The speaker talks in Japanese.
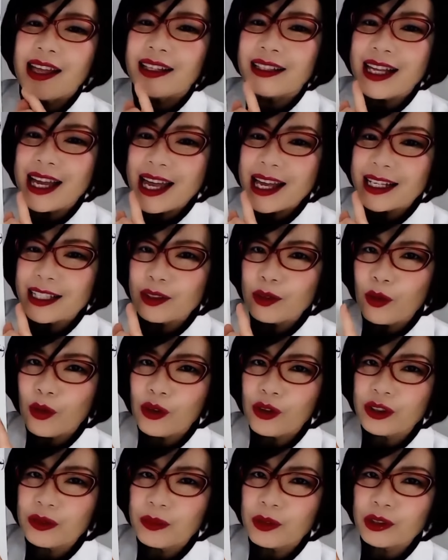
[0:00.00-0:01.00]
唾液の
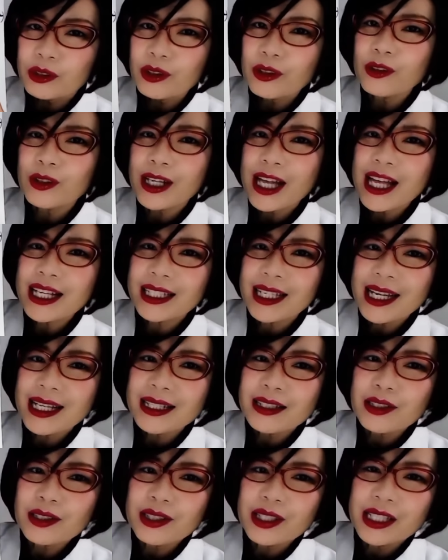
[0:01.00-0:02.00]
ホルモンとの関係
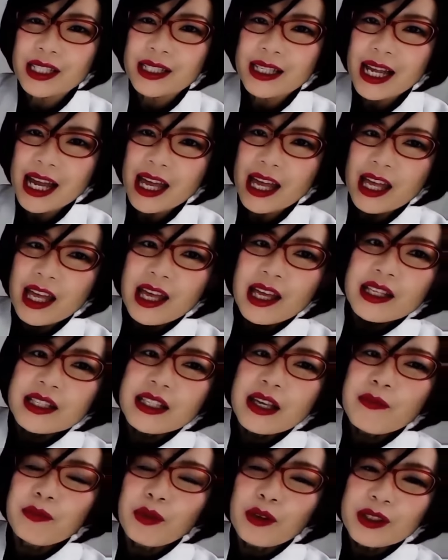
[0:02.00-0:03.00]
について
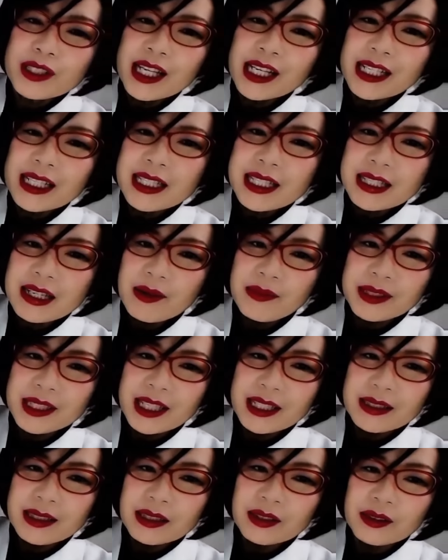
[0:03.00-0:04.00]
全方位的に調べ
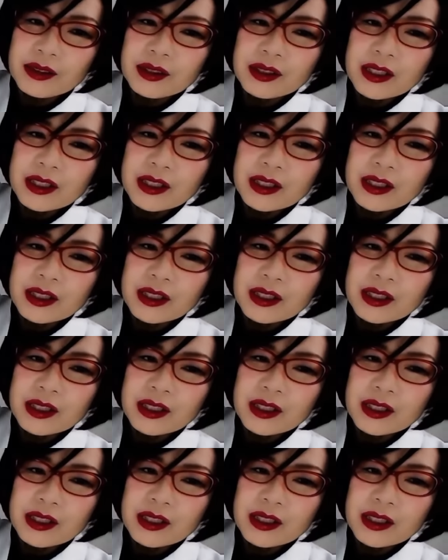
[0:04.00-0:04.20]
ていったと